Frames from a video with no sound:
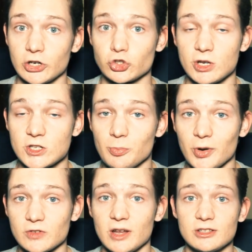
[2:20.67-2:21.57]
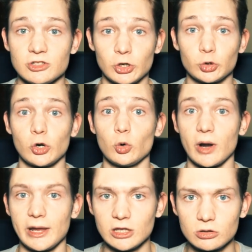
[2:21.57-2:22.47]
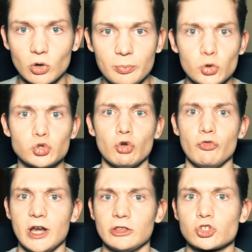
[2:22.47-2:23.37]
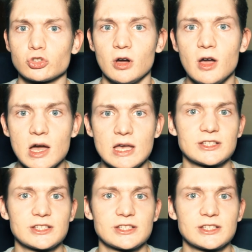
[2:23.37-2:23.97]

Так что если вы проживаете на территории Украины, то будьте уверены, что,